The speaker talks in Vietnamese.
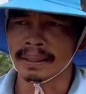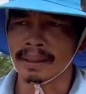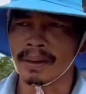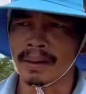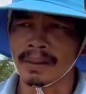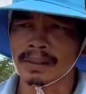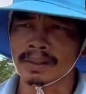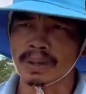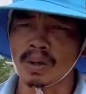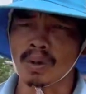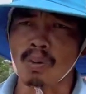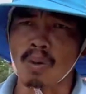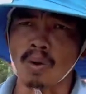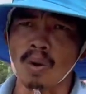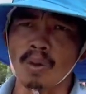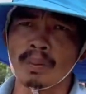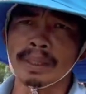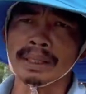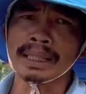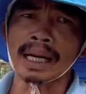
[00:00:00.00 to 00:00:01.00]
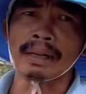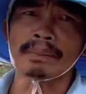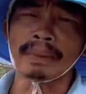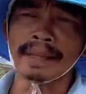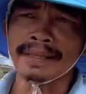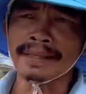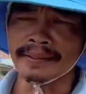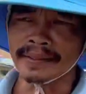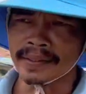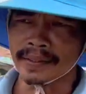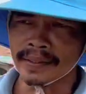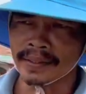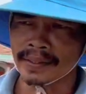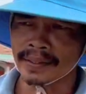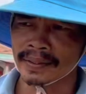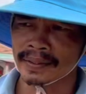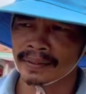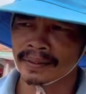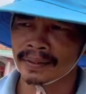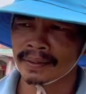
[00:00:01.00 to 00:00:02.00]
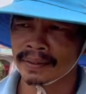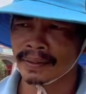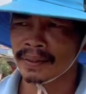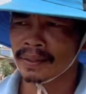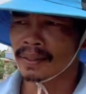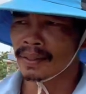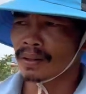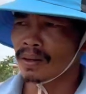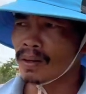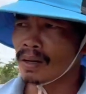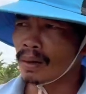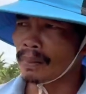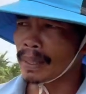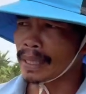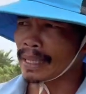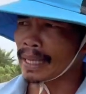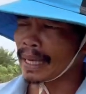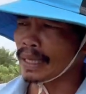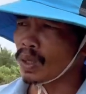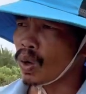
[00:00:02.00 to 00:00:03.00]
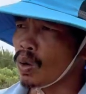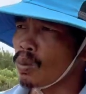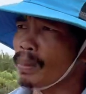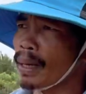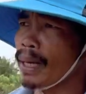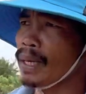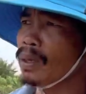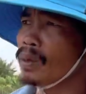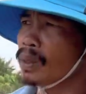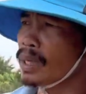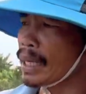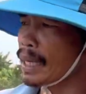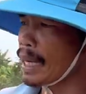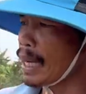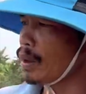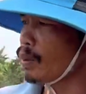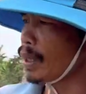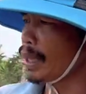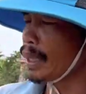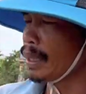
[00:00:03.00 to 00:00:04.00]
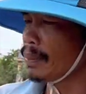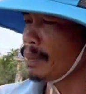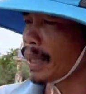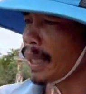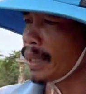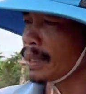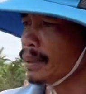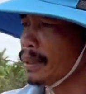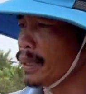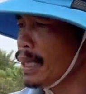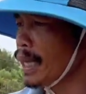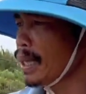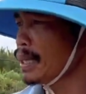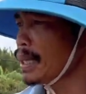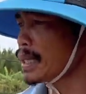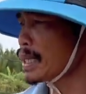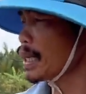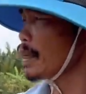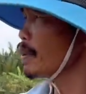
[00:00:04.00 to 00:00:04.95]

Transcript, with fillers: đó cho một con miếng tầng bảy người rưỡi đó là mình chạy thoải mái luôn như cái ao này em ngàn rưỡi đáy ngàn